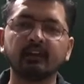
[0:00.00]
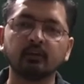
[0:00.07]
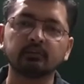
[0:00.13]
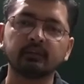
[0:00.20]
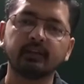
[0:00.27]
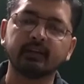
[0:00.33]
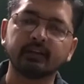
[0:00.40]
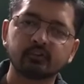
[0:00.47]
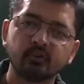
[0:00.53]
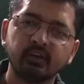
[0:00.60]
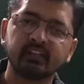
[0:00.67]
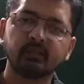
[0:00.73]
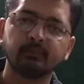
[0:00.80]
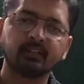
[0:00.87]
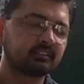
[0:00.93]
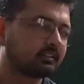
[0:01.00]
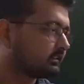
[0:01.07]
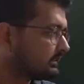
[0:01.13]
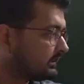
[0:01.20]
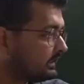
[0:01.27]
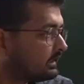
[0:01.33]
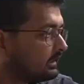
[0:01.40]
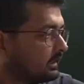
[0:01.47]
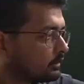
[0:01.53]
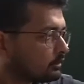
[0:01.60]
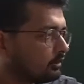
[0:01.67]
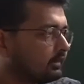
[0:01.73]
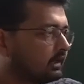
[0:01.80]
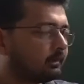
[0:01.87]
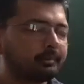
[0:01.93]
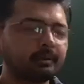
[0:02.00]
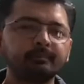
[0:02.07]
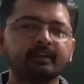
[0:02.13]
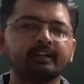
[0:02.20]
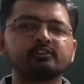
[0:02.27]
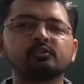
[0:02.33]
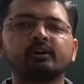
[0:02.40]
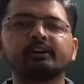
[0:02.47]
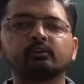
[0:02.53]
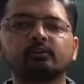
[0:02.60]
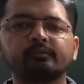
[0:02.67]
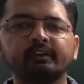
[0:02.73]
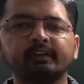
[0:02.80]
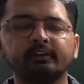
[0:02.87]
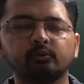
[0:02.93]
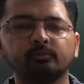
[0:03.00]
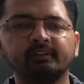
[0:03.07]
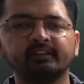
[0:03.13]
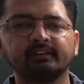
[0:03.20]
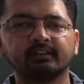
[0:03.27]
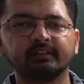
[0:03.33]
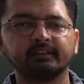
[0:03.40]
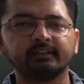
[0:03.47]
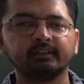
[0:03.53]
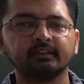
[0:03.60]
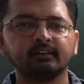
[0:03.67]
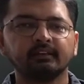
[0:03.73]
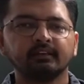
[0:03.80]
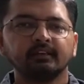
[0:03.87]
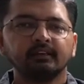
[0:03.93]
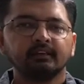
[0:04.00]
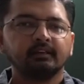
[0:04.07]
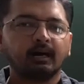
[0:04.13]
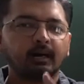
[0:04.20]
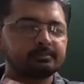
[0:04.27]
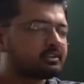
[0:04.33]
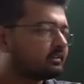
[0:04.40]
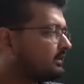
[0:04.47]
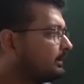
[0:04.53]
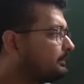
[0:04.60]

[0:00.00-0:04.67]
क्या होता है एडजॉइंट की बात करते हैं तो वहां पे हम एडजॉइंट ऑफ ए इंटू बी निकालेंगे अब जब